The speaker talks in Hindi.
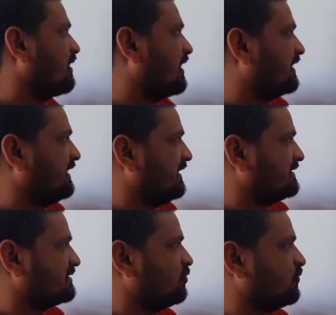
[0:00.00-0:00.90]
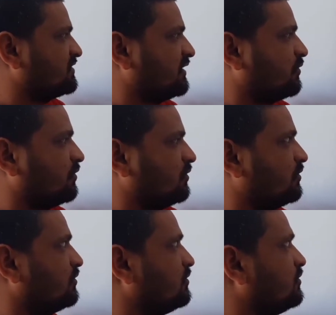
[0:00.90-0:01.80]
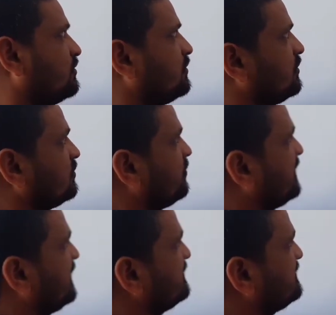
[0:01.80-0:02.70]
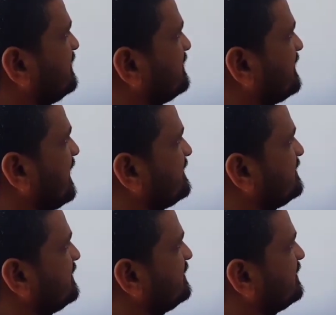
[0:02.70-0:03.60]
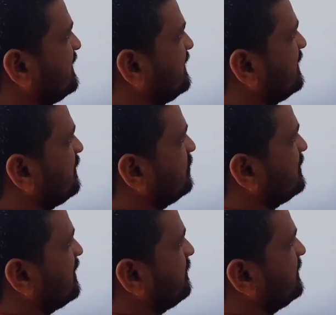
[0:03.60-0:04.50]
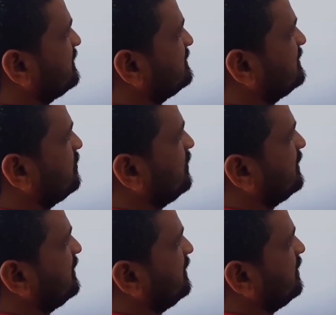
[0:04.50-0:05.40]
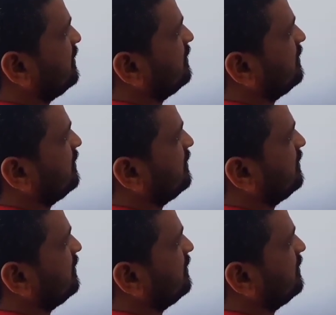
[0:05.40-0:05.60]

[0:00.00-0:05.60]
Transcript: अगर ये इस ग्रुप से हो तो बेटा ये सिक्स एज इट इज रहेगा और यहाँ पे जीरो लगेगा